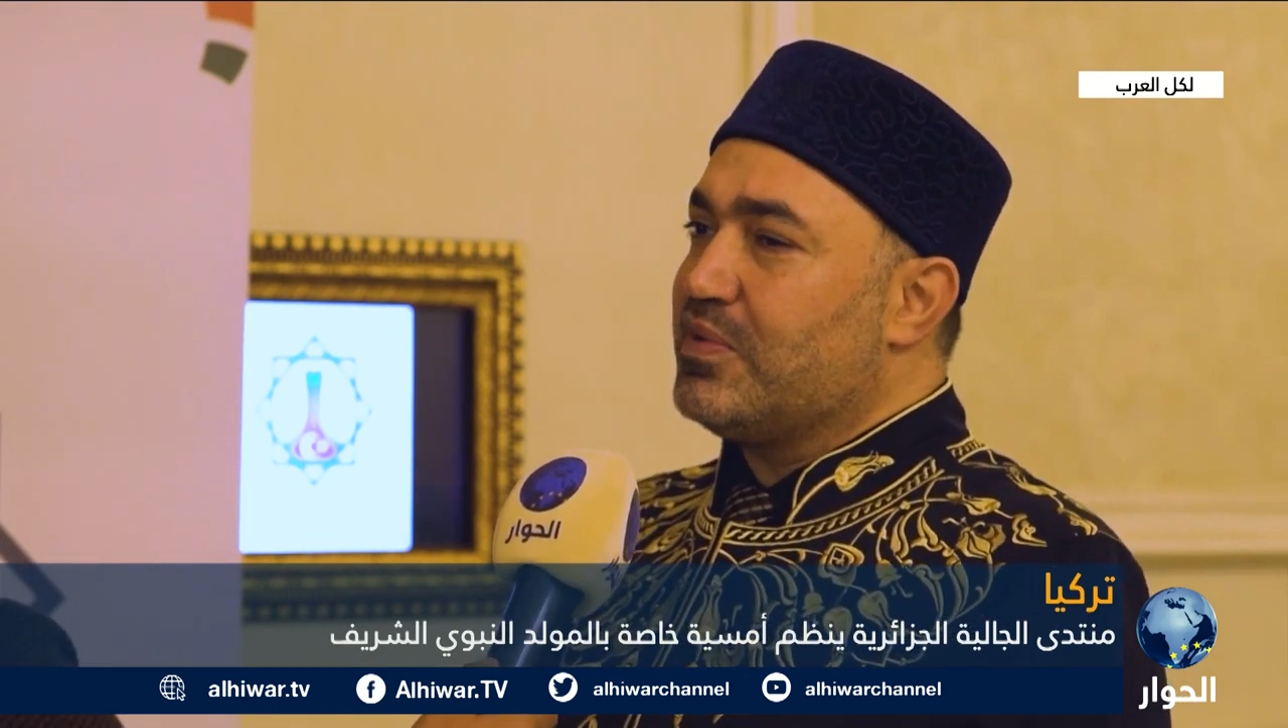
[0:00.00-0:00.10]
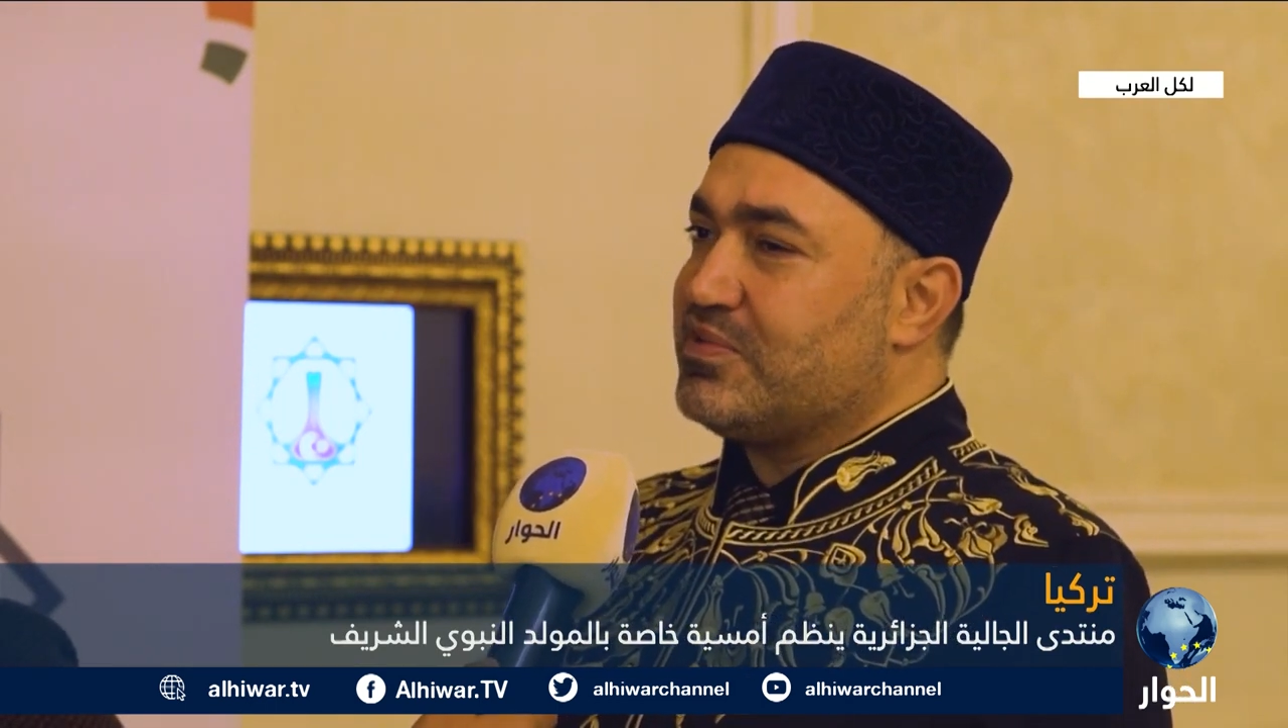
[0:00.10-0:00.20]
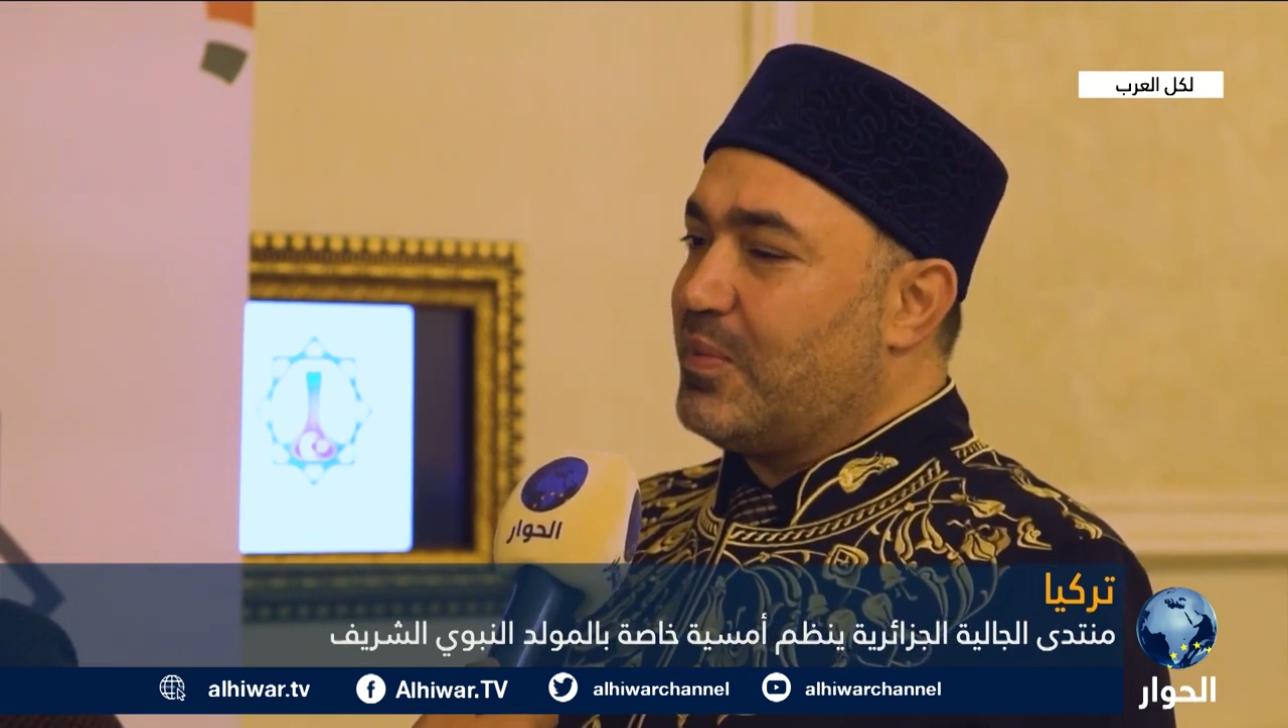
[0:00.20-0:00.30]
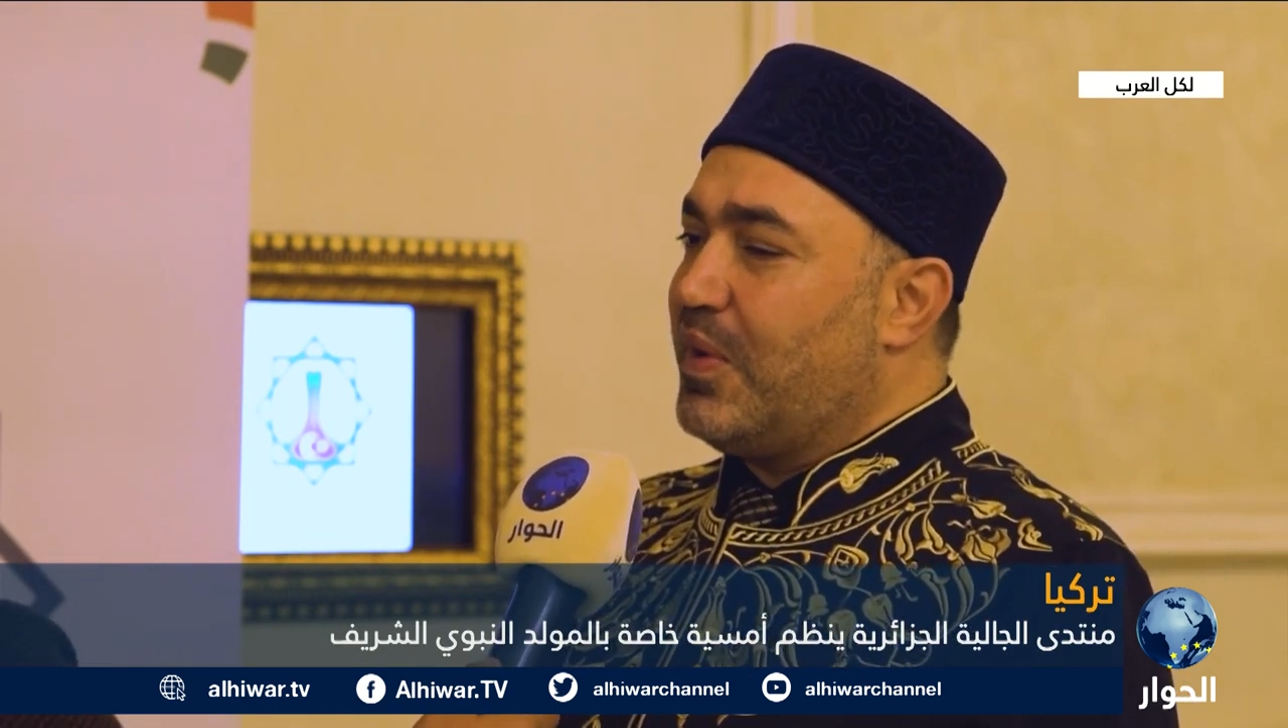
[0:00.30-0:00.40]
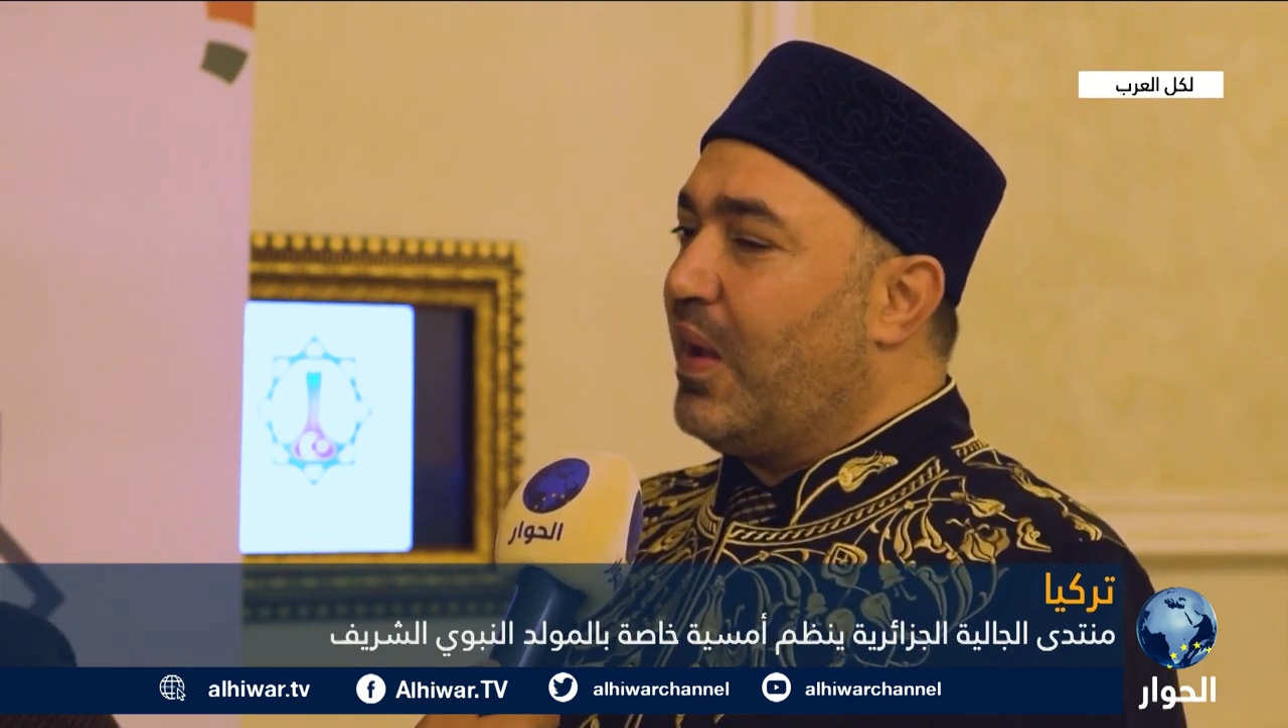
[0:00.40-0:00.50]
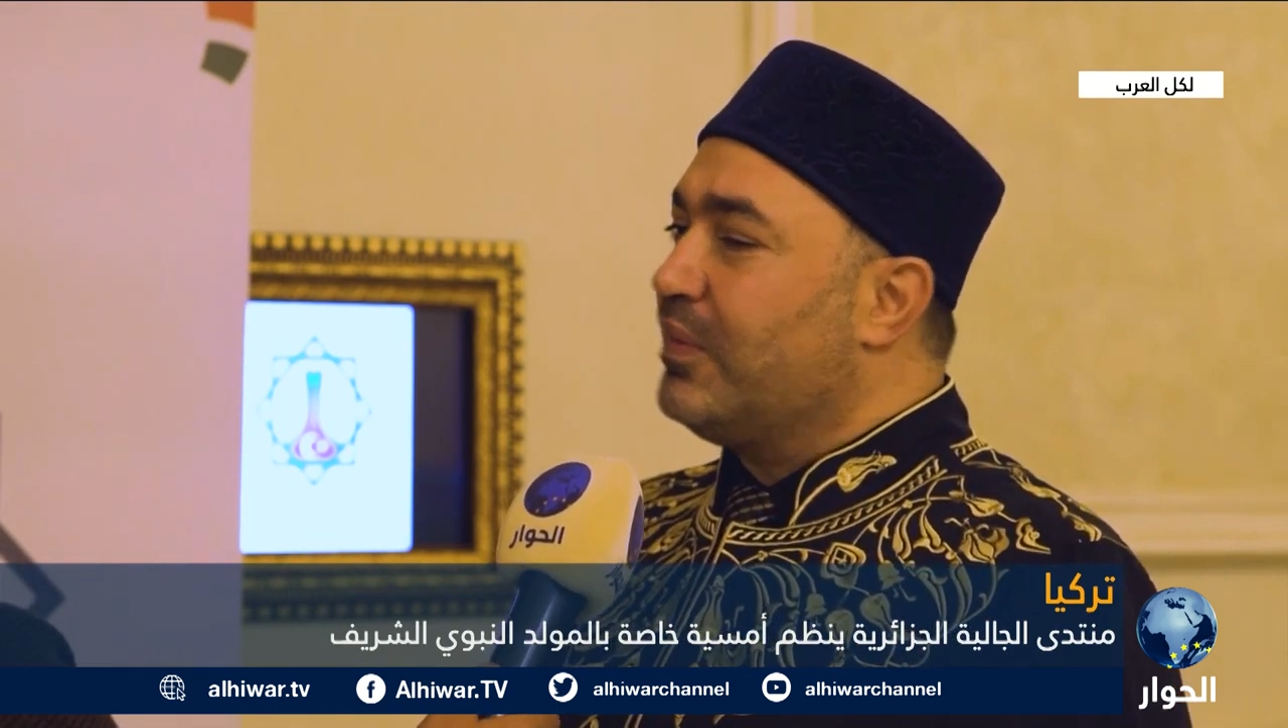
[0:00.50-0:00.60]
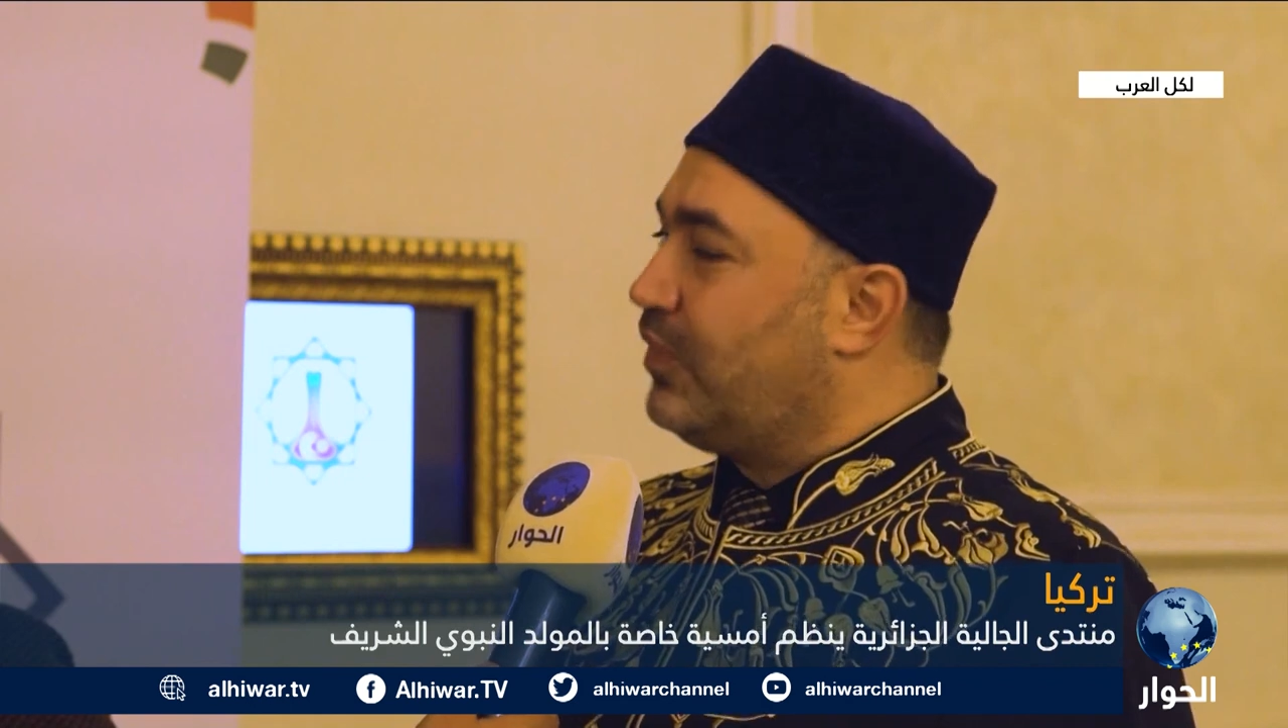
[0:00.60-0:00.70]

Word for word: الاسلاميه ان